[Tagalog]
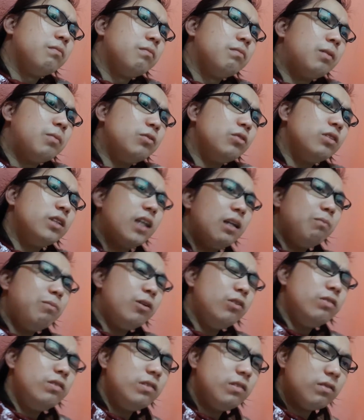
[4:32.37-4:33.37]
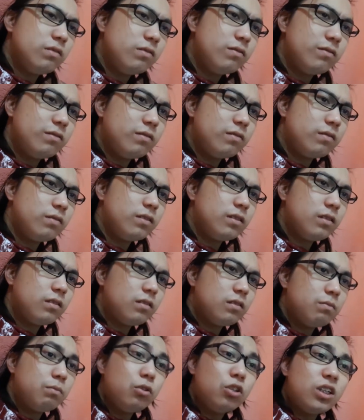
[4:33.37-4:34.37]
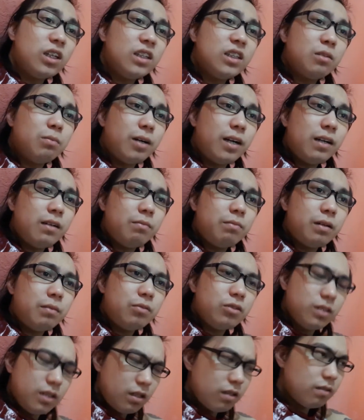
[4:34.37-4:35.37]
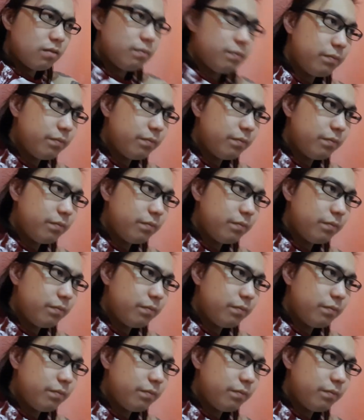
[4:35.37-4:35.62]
Paabot na cellphone? Full charge na ba? Paabot nga. Ano pa?